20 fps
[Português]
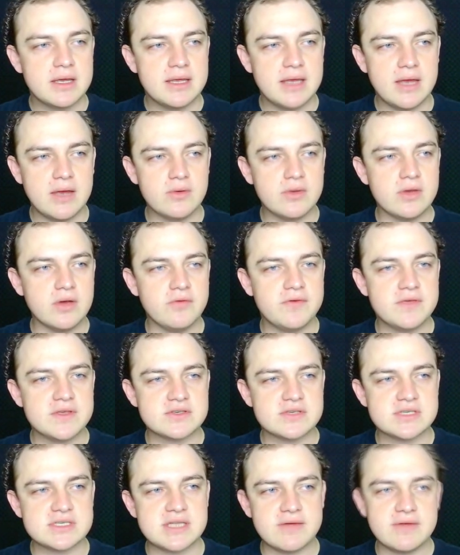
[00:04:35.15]
E aí o que eu
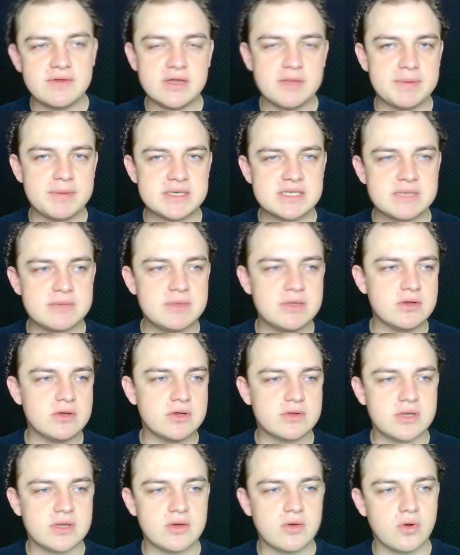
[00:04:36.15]
fiz? Vocês devem ter percebido
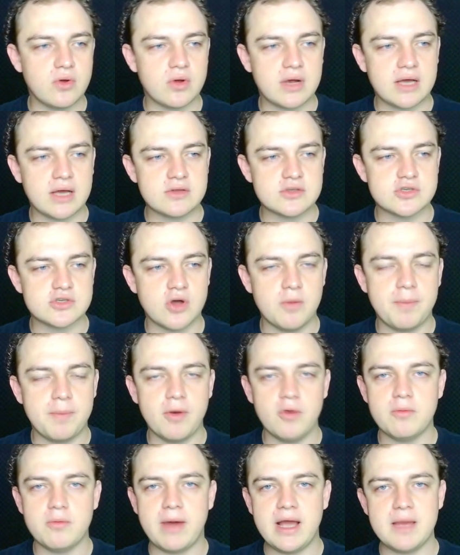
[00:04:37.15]
que eu tenho colocado só o
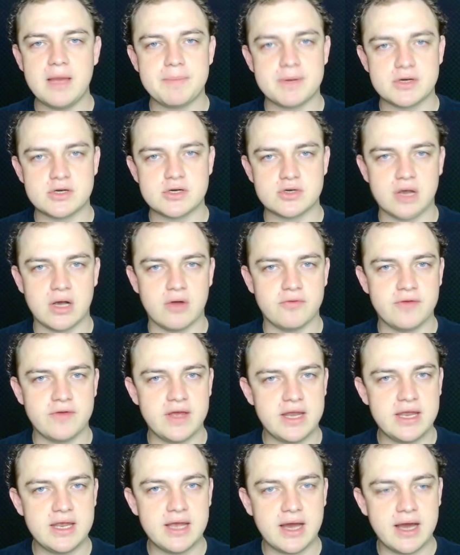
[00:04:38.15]
Paulo Baia para jogar. O
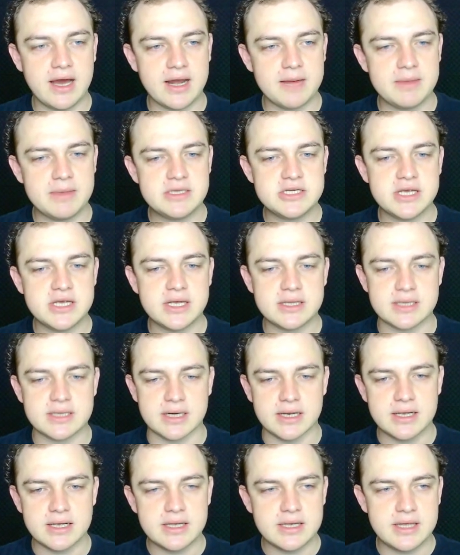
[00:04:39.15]
Ferreirinha raramente
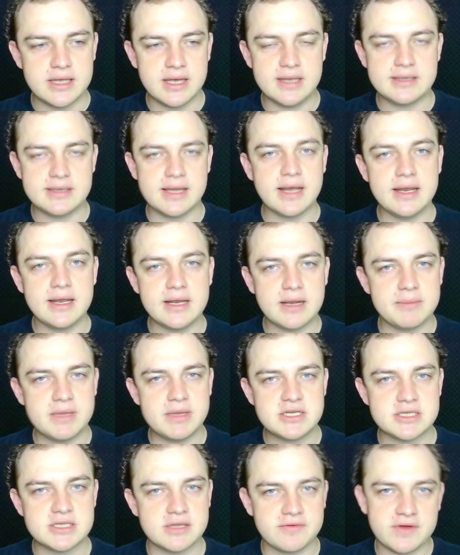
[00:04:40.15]
entra. E ele
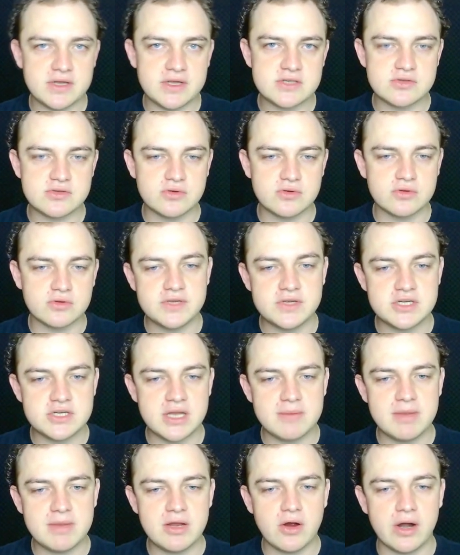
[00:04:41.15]
tecnicamente, até falei isso no outro vídeo,
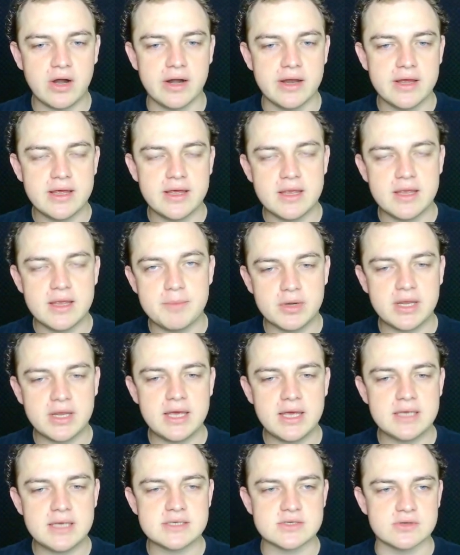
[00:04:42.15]
ele é melhor. E por
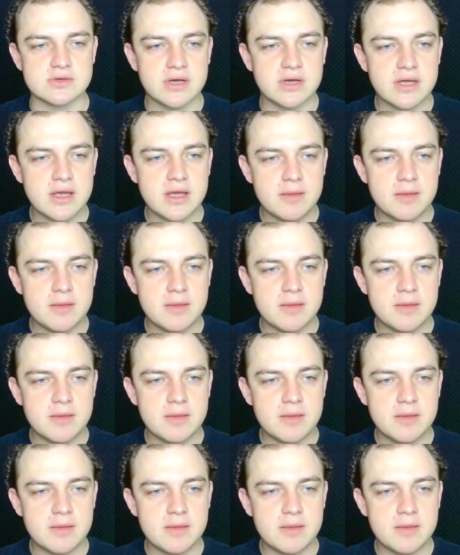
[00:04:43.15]
que isso?